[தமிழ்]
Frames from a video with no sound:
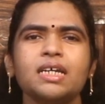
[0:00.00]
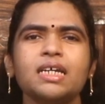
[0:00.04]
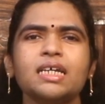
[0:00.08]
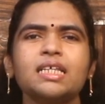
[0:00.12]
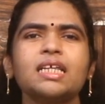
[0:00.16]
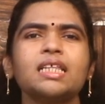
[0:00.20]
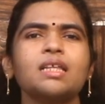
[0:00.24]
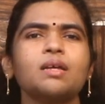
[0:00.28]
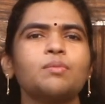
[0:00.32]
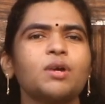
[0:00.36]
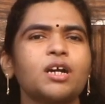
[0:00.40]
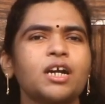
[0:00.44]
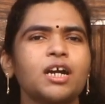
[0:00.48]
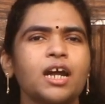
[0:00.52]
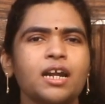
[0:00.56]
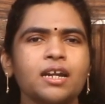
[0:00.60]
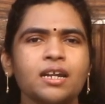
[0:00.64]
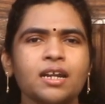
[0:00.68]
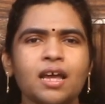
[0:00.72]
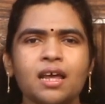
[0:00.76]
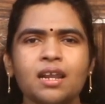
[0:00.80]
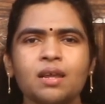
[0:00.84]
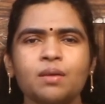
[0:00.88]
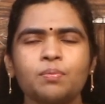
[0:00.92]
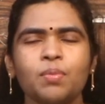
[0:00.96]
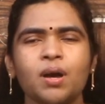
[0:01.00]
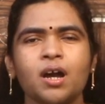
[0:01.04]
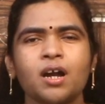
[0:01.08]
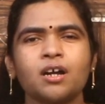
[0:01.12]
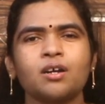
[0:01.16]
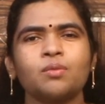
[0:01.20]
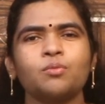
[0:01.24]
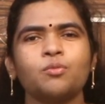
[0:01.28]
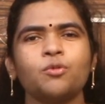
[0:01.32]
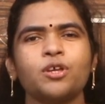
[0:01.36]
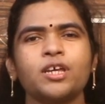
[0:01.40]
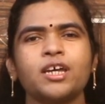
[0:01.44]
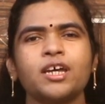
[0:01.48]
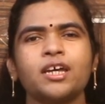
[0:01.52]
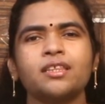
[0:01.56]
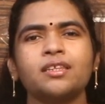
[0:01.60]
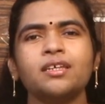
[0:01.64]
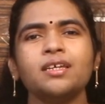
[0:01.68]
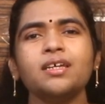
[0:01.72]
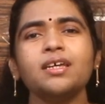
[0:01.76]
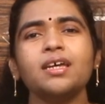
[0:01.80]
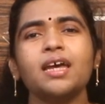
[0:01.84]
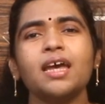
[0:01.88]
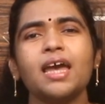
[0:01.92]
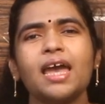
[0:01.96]
இதை நம்ம கண்ணால் பார்க்க
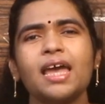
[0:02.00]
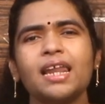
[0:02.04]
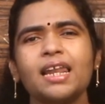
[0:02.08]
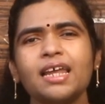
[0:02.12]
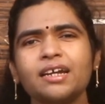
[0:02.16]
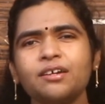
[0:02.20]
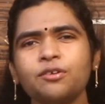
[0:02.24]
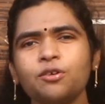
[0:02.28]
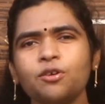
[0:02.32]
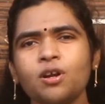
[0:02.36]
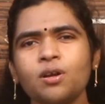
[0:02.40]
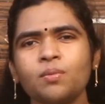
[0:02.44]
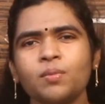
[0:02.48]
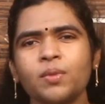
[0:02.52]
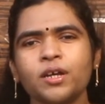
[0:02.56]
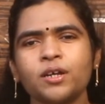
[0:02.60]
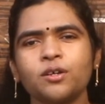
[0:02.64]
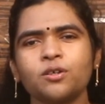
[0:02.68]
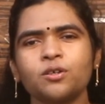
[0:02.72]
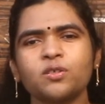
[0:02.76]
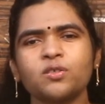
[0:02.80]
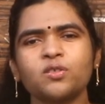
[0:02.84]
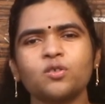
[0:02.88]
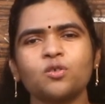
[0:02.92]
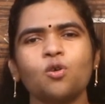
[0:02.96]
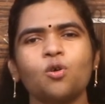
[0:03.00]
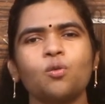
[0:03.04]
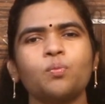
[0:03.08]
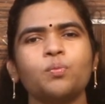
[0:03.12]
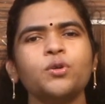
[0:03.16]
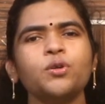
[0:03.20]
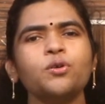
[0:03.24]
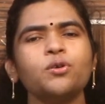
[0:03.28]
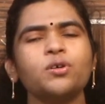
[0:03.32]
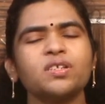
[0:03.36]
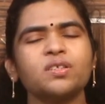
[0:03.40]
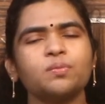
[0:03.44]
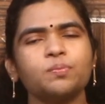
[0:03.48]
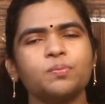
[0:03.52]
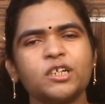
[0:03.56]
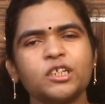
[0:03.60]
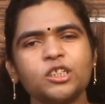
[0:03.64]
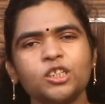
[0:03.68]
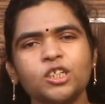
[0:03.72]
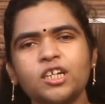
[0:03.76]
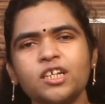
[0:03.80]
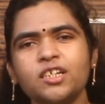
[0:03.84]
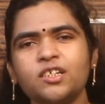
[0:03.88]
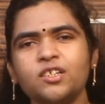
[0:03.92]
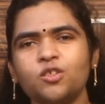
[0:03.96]
முடியாது எலக்ட்ரான் மைக்ரோஸ்கோப்னு ஒரு
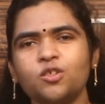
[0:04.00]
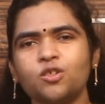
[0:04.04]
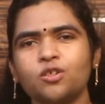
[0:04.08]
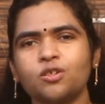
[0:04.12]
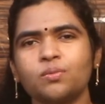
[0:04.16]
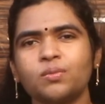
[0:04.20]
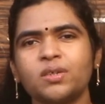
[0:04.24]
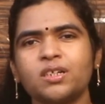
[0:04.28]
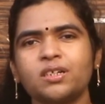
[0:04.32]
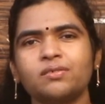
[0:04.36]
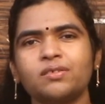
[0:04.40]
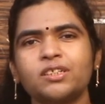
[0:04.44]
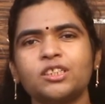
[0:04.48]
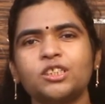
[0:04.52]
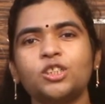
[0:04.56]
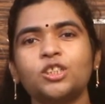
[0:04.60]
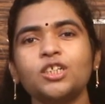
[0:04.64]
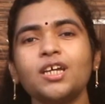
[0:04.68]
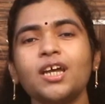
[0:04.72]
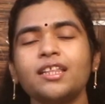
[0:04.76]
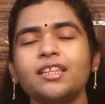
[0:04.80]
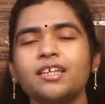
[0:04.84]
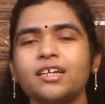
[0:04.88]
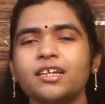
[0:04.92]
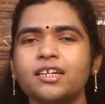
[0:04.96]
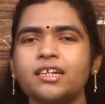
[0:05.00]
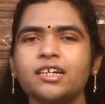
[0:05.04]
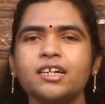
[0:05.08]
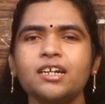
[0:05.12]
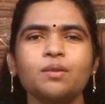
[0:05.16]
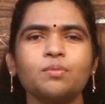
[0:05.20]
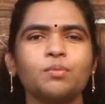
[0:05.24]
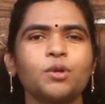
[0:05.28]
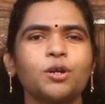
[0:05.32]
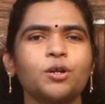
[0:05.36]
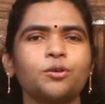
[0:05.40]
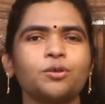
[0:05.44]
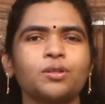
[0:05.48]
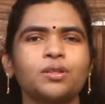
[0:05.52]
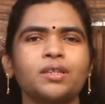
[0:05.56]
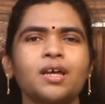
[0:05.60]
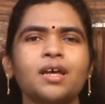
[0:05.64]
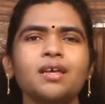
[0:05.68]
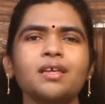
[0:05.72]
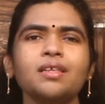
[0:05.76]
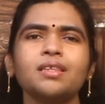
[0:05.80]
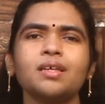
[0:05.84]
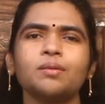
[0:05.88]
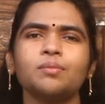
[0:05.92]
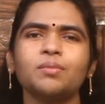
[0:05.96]
ஸ்பெஷல் இன்ஸ்ட்ருமெண்ட் வச்சு அது கீழே
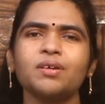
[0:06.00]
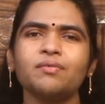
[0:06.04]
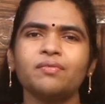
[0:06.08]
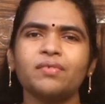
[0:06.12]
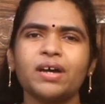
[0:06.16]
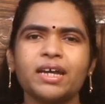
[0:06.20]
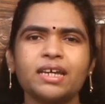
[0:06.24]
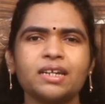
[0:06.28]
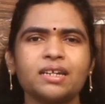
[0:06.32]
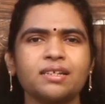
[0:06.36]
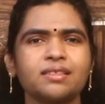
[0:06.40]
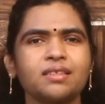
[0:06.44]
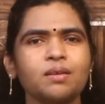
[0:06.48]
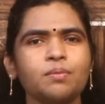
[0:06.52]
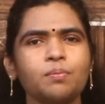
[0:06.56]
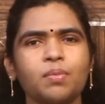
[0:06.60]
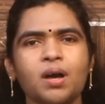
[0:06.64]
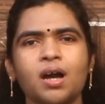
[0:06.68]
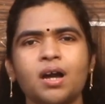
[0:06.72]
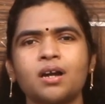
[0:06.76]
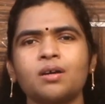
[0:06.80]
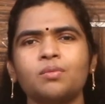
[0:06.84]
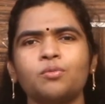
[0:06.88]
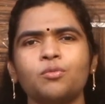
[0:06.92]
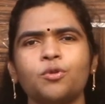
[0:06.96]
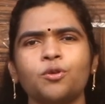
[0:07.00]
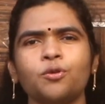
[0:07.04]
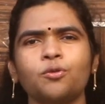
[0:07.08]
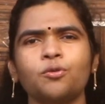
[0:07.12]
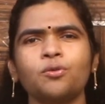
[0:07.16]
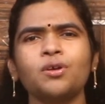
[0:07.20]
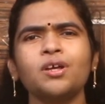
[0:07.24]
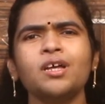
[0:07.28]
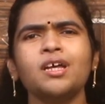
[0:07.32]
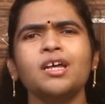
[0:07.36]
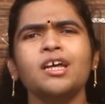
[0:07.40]
மட்டும்தான் நம்ம வைரஸை பார்க்க முடியும்